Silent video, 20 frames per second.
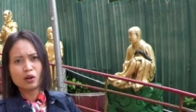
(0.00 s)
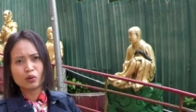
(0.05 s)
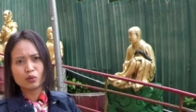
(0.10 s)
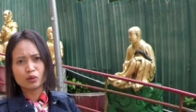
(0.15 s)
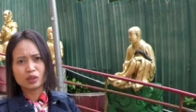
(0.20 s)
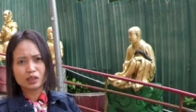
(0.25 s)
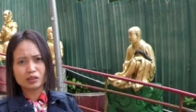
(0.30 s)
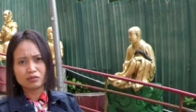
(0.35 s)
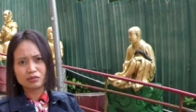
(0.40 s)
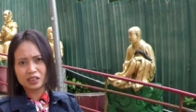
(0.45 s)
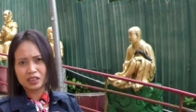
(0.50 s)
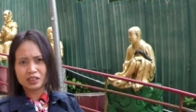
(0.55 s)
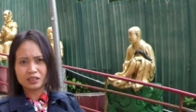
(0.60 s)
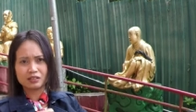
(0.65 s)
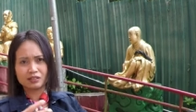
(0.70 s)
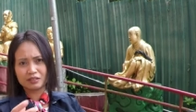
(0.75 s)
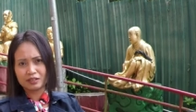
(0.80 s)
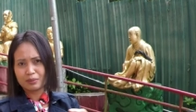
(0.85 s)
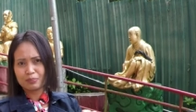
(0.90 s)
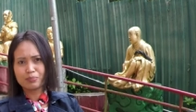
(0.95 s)
ngulek utak
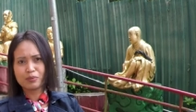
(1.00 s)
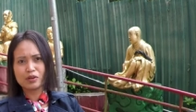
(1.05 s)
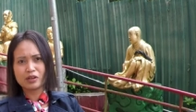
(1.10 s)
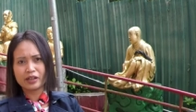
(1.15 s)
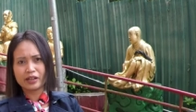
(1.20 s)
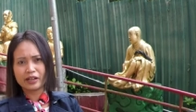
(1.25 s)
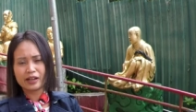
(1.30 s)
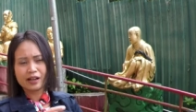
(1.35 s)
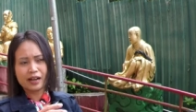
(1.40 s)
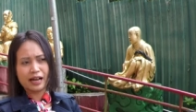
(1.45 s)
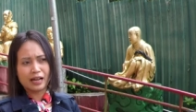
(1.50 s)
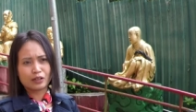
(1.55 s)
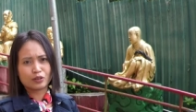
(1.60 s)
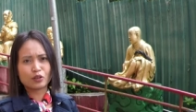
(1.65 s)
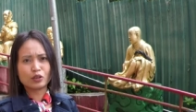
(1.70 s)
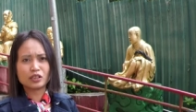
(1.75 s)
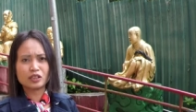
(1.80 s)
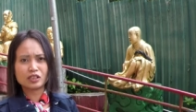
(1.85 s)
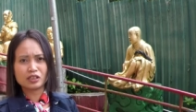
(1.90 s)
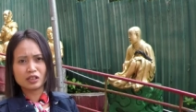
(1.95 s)
tepung ya
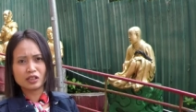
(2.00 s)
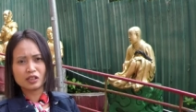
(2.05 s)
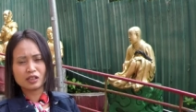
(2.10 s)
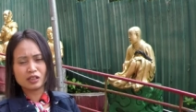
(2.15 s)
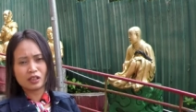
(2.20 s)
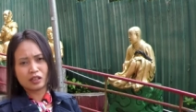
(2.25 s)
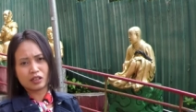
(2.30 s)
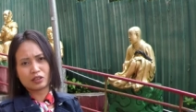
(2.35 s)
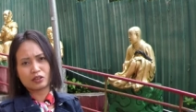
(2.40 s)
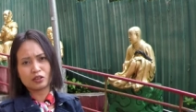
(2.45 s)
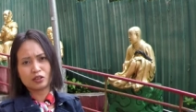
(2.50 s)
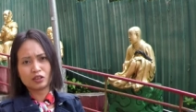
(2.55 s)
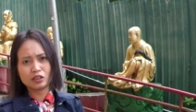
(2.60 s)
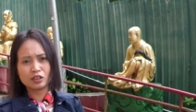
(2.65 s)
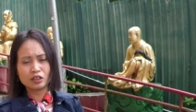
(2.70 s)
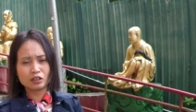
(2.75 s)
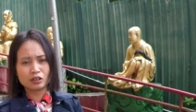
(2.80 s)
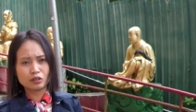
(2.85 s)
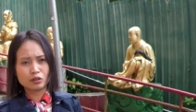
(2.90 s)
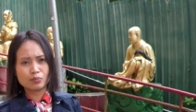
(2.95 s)
ngadon sini adon
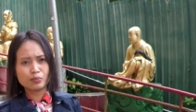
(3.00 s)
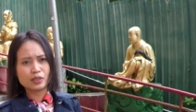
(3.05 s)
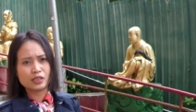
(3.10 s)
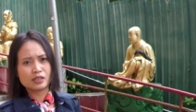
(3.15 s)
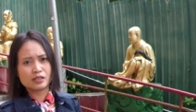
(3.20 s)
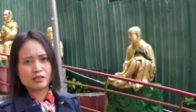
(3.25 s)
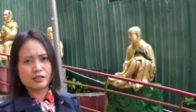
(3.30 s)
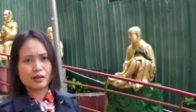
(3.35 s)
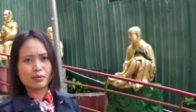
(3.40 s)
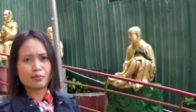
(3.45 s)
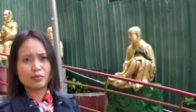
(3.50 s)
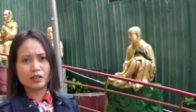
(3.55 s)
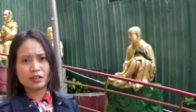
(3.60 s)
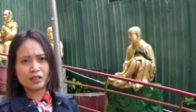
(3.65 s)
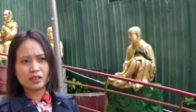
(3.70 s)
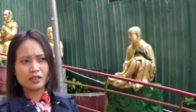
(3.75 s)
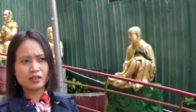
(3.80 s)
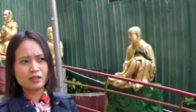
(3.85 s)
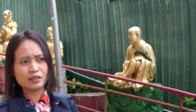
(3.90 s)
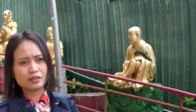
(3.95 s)
itu bikin sambel
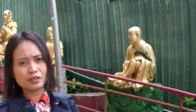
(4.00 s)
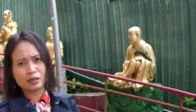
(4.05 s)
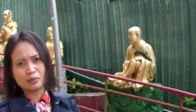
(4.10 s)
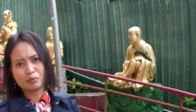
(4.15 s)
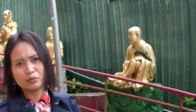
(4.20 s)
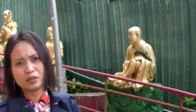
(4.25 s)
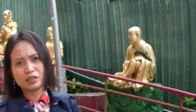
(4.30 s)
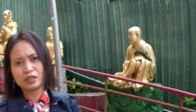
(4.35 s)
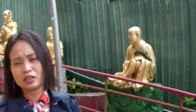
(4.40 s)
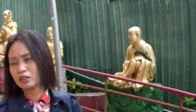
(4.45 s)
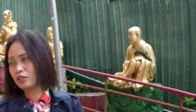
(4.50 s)
ini sambel